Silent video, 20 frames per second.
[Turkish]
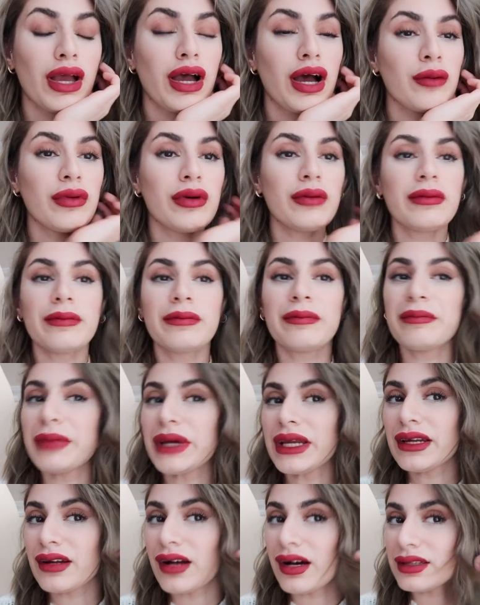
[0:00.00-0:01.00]
Ama
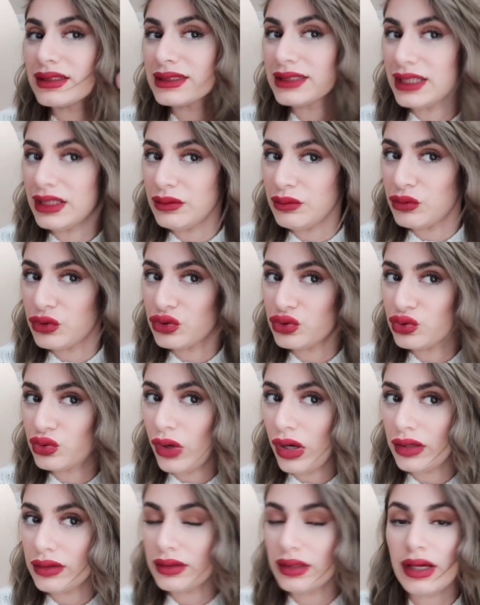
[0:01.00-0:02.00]
beni rahatsız etmiyor
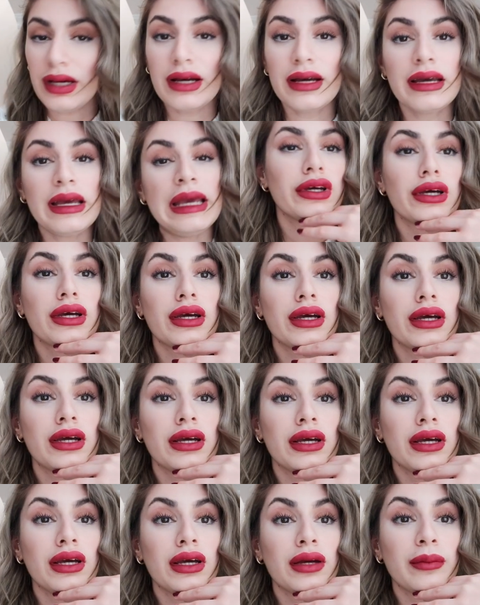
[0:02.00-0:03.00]
şu anda.
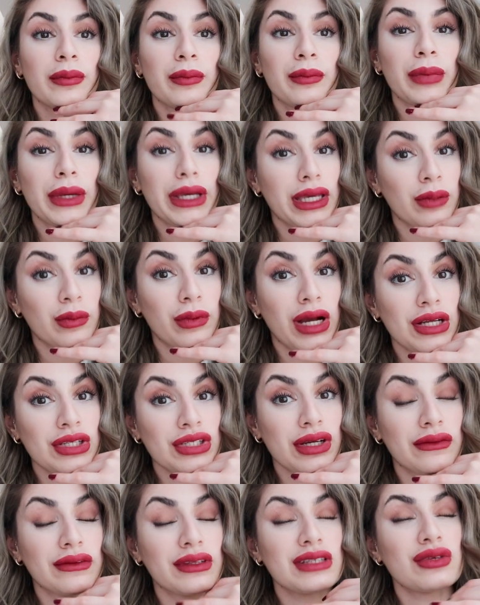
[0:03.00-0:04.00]
Belki
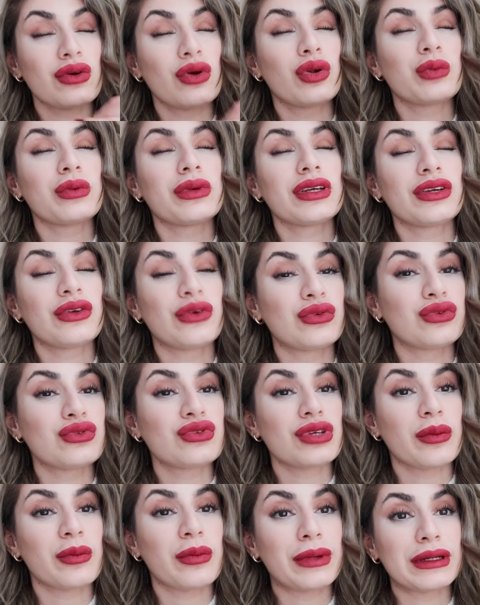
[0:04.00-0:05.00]
birkaç hafta sonra bir
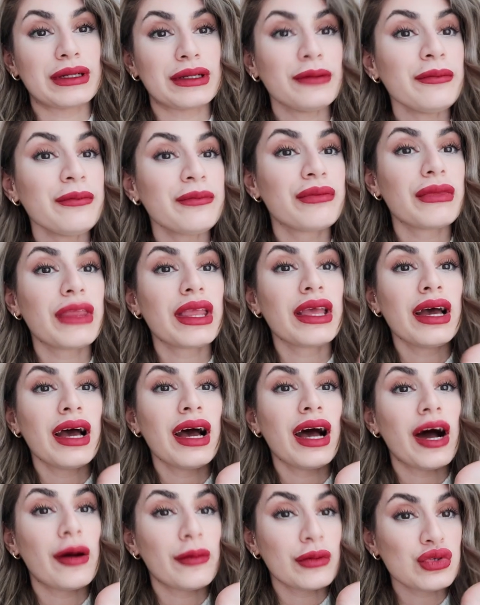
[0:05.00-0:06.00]
rötuş yaparım.
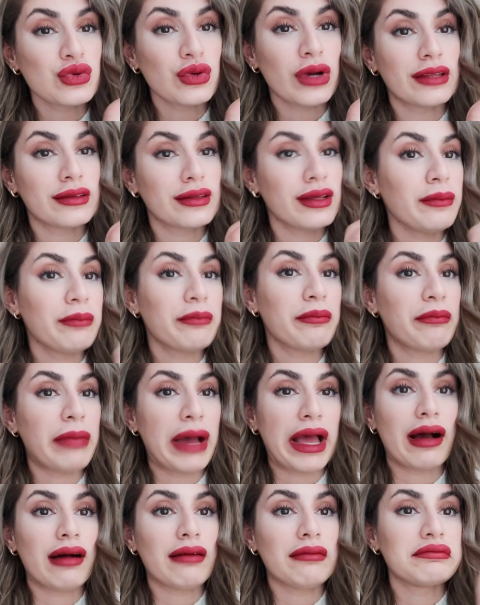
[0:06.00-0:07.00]
Ama şu anda
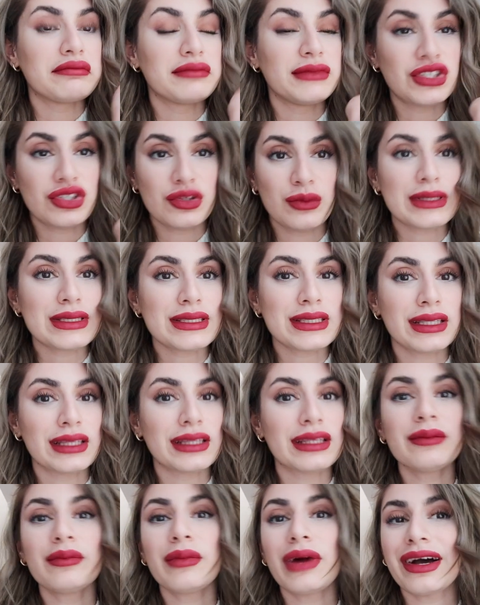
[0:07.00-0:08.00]
bayağı içime sindi.